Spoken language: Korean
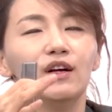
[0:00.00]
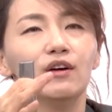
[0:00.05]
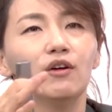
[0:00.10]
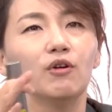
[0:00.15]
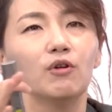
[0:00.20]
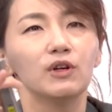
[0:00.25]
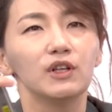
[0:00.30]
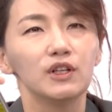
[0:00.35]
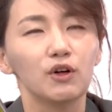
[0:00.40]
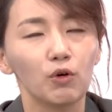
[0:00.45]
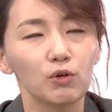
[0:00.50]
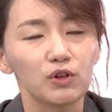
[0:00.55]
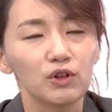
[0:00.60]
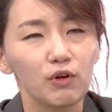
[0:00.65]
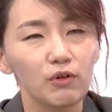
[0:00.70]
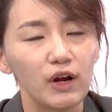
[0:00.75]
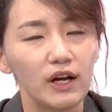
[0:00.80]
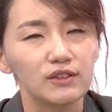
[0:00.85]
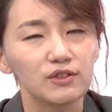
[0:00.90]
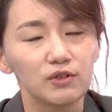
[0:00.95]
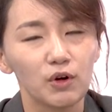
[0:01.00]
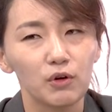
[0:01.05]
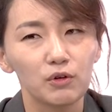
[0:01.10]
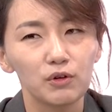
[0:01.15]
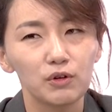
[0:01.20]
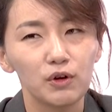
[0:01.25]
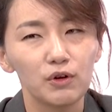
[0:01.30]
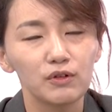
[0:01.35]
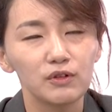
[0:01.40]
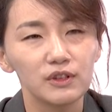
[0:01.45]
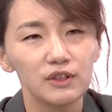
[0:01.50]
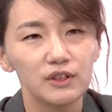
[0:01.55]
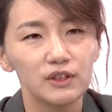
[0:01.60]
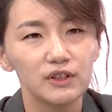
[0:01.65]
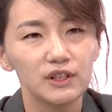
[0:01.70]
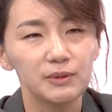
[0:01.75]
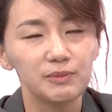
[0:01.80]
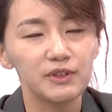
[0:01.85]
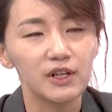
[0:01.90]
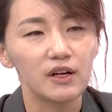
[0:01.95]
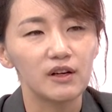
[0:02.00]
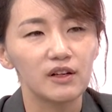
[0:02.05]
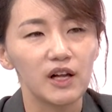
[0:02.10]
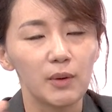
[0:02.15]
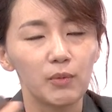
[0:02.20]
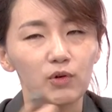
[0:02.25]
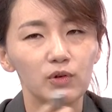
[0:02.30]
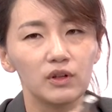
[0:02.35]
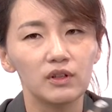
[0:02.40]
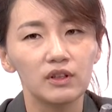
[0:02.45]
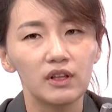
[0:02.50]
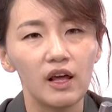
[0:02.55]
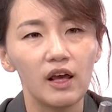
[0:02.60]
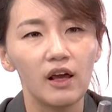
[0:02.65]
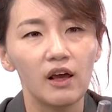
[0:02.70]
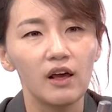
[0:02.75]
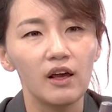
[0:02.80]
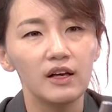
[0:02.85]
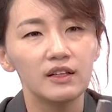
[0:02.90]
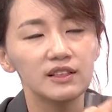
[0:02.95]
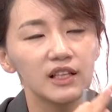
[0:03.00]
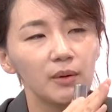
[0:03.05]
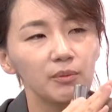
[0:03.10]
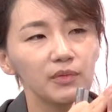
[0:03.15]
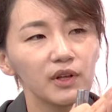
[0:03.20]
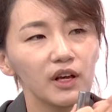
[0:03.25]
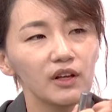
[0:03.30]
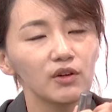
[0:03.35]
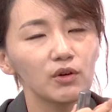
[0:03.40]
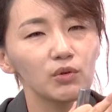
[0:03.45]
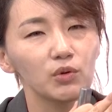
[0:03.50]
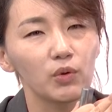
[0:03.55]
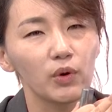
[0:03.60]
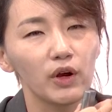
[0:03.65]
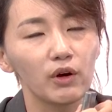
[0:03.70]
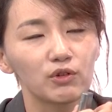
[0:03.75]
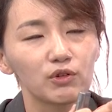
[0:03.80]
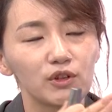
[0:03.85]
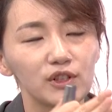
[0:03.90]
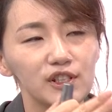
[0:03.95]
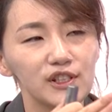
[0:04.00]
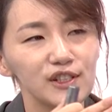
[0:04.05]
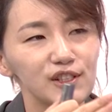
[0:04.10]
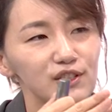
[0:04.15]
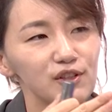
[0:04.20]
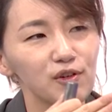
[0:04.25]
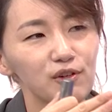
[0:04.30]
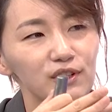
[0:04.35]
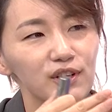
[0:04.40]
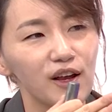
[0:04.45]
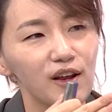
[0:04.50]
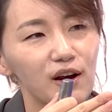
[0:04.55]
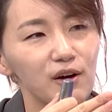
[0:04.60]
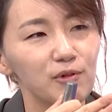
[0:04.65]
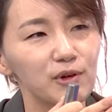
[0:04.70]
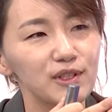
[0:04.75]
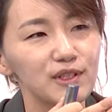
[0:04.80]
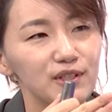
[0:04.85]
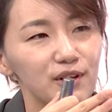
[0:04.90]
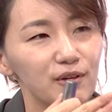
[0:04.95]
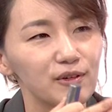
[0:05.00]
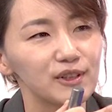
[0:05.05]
어, 어떤 가, 어떤 그 입찰을 내보낼 때 삼 개년도에 어떤 실적을 내라고 했어요.